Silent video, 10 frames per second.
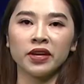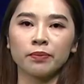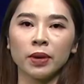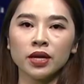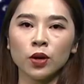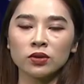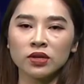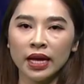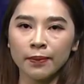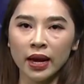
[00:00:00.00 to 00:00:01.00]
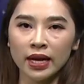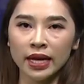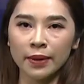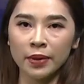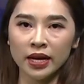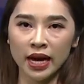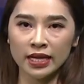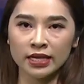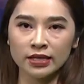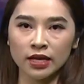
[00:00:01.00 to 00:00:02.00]
Bắt đầu từ ngày mai ngày 12
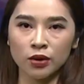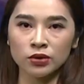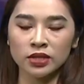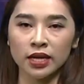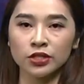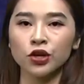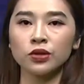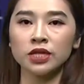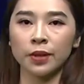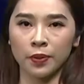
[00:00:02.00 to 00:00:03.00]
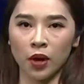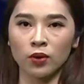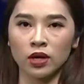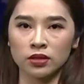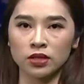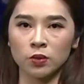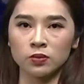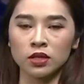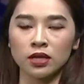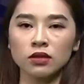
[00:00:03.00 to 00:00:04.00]
tháng 6 sẽ cho nhập khẩu lợn sống
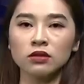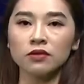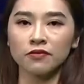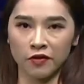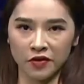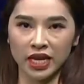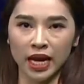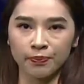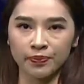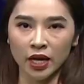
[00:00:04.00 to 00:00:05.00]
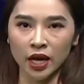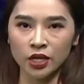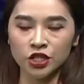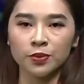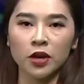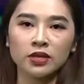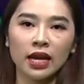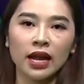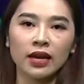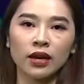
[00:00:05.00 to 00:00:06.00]
từ các nước vào Việt Nam. Trong đó Thái
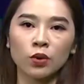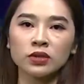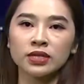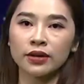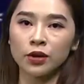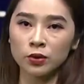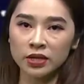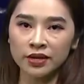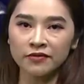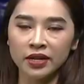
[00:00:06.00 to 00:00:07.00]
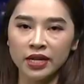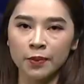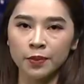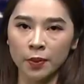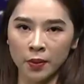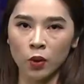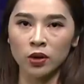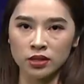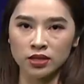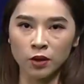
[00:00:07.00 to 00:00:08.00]
Lan là quốc gia đầu tiên Việt Nam nhập khẩu
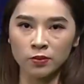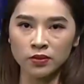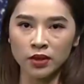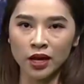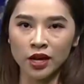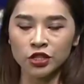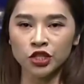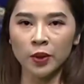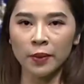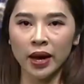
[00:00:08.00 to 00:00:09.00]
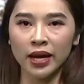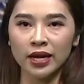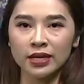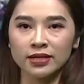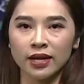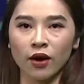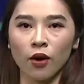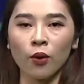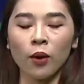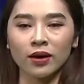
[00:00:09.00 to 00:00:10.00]
lợn sống. Trong ngày mai sẽ có
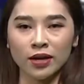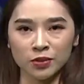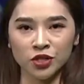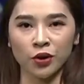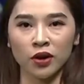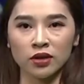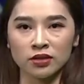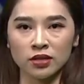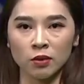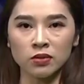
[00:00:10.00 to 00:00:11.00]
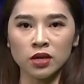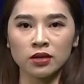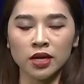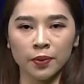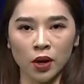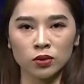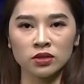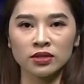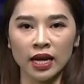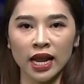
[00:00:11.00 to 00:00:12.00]
khoảng 5 triệu con lợn sống được nhập khẩu
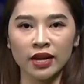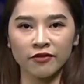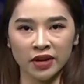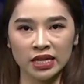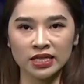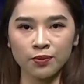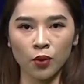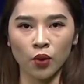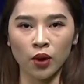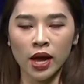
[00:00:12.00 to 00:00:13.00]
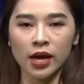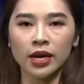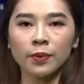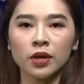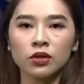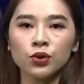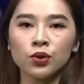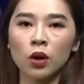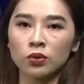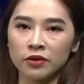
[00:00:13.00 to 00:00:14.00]
từ Thái Lan về để giết mổ, đáp ứng nhu
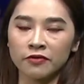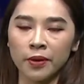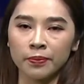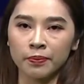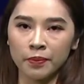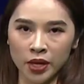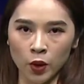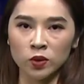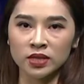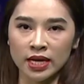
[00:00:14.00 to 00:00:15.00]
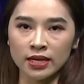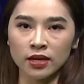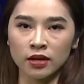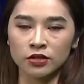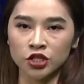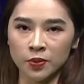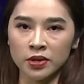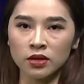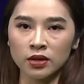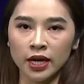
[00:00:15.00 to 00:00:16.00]
cầu thực phẩm, bình ổn giá thịt lợn trong
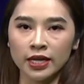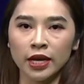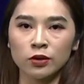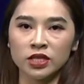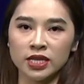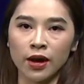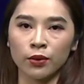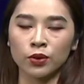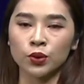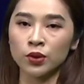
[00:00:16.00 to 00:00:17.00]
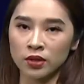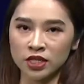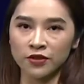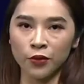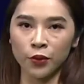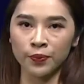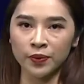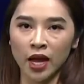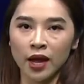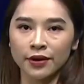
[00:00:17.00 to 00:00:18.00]
nước theo chỉ đạo của Thủ tướng Chính phủ.
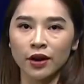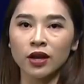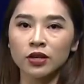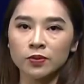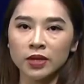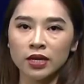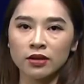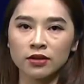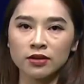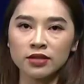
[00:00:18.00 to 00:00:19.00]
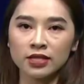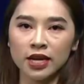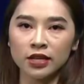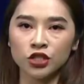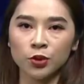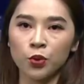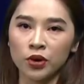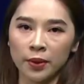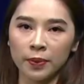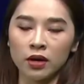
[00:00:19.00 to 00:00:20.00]
Đó là thông tin được đưa ra trong buổi
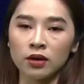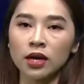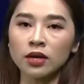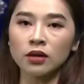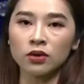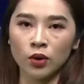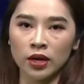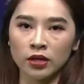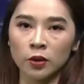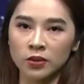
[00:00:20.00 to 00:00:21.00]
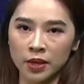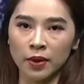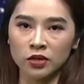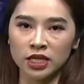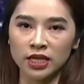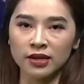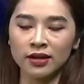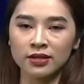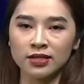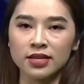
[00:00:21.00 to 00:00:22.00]
gặp gỡ các cơ quan thông tấn báo chí
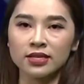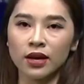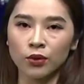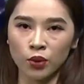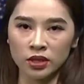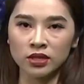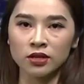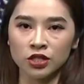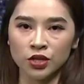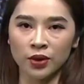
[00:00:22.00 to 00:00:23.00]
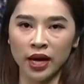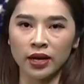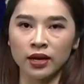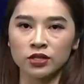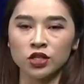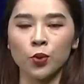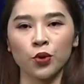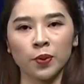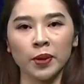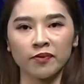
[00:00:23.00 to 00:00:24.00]
diễn ra cuối giờ chiều nay do Bộ
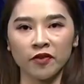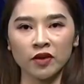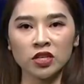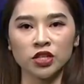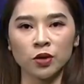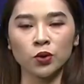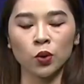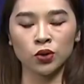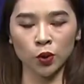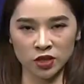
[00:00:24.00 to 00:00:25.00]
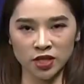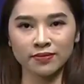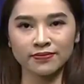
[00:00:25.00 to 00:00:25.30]
Nông nghiệp và Phát triển nông thôn tổ chức.